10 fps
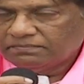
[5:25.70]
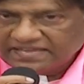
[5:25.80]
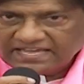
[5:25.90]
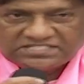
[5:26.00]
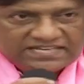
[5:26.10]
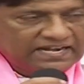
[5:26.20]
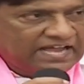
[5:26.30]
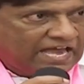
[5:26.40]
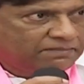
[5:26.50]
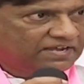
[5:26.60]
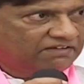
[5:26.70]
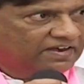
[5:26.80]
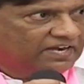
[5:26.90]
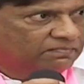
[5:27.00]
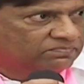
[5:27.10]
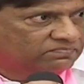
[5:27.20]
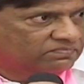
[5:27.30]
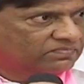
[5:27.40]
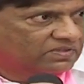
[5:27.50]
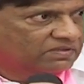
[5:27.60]
బిహెచ్ఎల్ e కార్మిక వర్గం
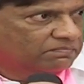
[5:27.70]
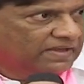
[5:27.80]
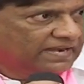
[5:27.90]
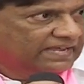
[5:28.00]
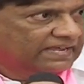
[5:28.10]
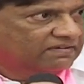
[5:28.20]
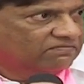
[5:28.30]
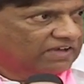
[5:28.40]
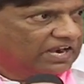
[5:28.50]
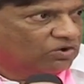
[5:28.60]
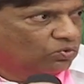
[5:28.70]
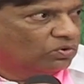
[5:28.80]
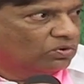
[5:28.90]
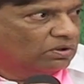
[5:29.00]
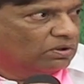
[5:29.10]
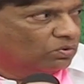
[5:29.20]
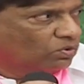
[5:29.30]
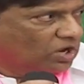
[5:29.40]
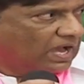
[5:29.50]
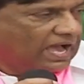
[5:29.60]
మరి వాళ్ళకు
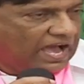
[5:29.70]
ఒక